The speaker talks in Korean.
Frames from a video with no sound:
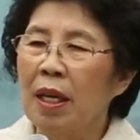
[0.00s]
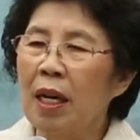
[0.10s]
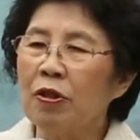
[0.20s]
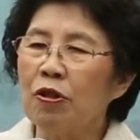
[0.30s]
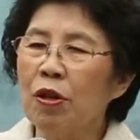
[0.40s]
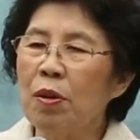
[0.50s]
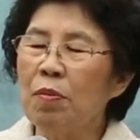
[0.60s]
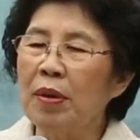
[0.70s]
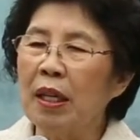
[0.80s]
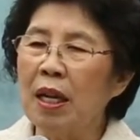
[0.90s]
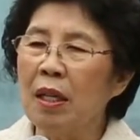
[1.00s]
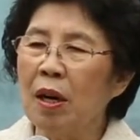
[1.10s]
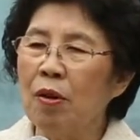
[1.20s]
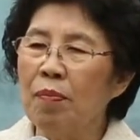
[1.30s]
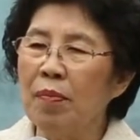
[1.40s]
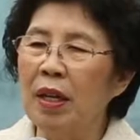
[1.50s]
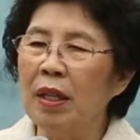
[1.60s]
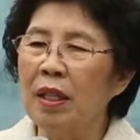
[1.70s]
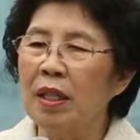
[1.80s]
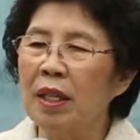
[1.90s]
예수님을 믿게 되고
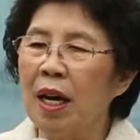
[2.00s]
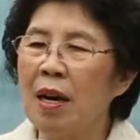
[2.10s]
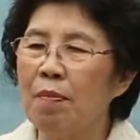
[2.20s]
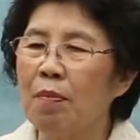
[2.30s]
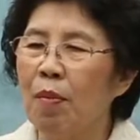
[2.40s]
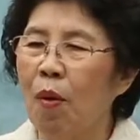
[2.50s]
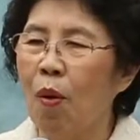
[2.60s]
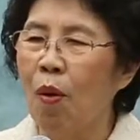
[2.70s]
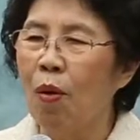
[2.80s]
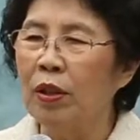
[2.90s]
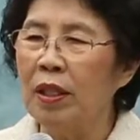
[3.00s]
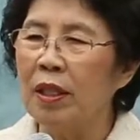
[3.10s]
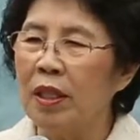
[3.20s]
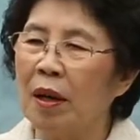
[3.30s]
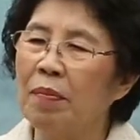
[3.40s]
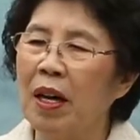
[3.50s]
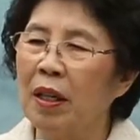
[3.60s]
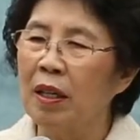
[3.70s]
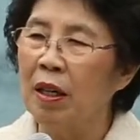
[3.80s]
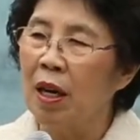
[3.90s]
믿는 자의 모든
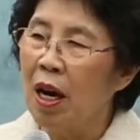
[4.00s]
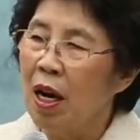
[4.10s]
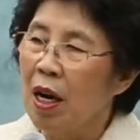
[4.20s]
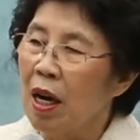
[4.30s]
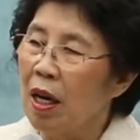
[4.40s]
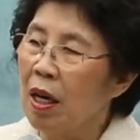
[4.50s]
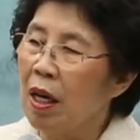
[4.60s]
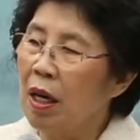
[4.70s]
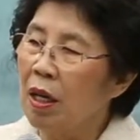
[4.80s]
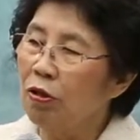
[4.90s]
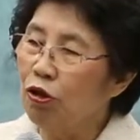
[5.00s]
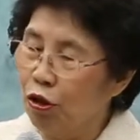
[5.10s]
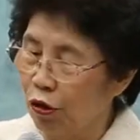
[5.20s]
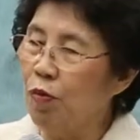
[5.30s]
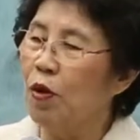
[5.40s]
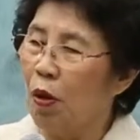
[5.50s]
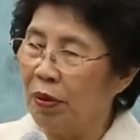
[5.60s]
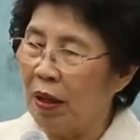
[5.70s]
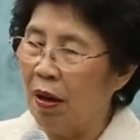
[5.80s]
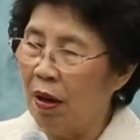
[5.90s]
생명을 어,
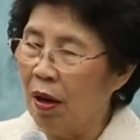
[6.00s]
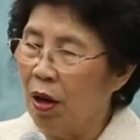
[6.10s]
죽음으로부터